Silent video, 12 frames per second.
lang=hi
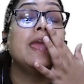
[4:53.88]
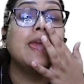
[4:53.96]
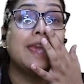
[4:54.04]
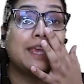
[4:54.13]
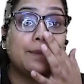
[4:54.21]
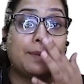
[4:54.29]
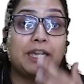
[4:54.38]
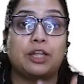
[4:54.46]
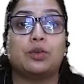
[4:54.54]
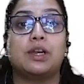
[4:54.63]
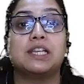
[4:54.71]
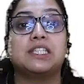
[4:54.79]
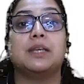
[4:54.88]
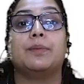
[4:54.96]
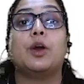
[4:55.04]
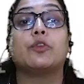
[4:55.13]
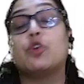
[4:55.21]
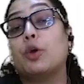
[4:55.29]
एक ही पर्टिकुलर
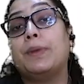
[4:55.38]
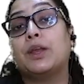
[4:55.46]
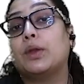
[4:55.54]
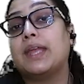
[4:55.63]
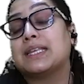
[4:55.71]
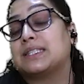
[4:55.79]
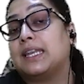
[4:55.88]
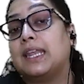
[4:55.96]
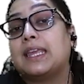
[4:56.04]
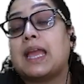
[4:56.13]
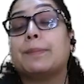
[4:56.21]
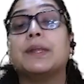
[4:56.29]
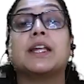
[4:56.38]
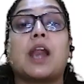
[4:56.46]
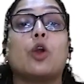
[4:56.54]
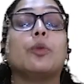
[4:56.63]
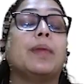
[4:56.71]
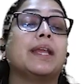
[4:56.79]
जीव है और वो भी कोई ऐसे नहीं कि आपने
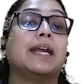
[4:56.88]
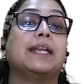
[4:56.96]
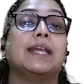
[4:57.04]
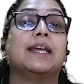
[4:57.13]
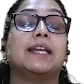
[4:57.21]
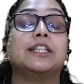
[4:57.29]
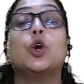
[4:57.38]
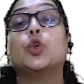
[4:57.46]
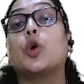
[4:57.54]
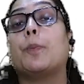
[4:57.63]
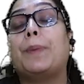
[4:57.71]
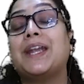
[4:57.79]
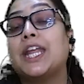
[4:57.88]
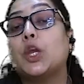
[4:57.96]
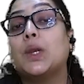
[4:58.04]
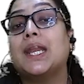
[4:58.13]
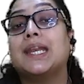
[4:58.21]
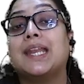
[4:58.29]
ग्राउंड में इकट्ठे कर दिया उनको
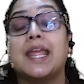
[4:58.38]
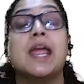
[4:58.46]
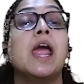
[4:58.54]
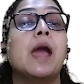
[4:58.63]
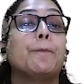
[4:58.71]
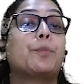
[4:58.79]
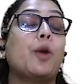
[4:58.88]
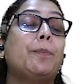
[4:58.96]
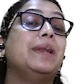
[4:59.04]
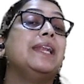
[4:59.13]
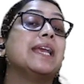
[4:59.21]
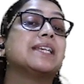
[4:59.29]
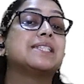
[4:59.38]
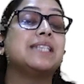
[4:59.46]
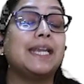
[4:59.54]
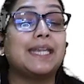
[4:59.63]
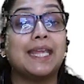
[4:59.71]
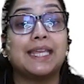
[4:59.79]
पर्टिकुलरली प्रॉपरली एक
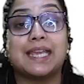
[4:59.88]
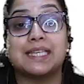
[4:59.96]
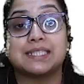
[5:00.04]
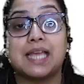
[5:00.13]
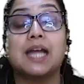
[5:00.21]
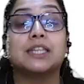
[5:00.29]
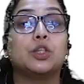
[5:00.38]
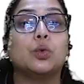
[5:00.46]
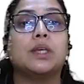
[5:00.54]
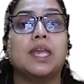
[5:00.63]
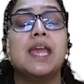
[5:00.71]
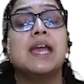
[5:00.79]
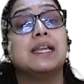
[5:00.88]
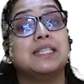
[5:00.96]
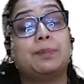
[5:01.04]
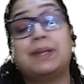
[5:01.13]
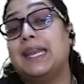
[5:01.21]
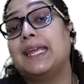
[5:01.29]
सीटिंग के साथ क्योंकि
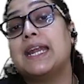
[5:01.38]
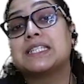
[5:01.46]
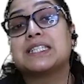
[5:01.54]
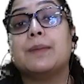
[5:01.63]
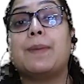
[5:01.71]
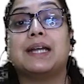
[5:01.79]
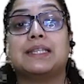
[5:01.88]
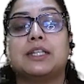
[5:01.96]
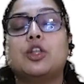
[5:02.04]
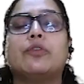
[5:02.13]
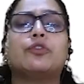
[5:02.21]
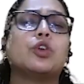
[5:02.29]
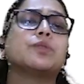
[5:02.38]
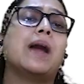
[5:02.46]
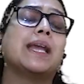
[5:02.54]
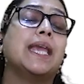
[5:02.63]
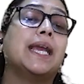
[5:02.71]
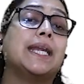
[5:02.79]
जब डेलीगेट्स की बात आती है तो ऑफकोर्स
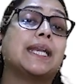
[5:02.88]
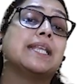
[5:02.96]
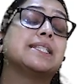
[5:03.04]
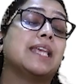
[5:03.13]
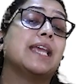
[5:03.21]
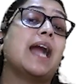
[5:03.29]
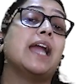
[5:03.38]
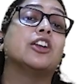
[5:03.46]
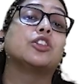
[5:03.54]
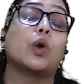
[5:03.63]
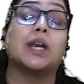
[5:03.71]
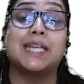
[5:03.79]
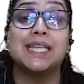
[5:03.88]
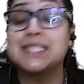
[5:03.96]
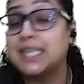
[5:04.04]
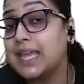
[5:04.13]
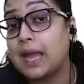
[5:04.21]
बाकी कंट्रीज की हाई अथॉरिटीज ही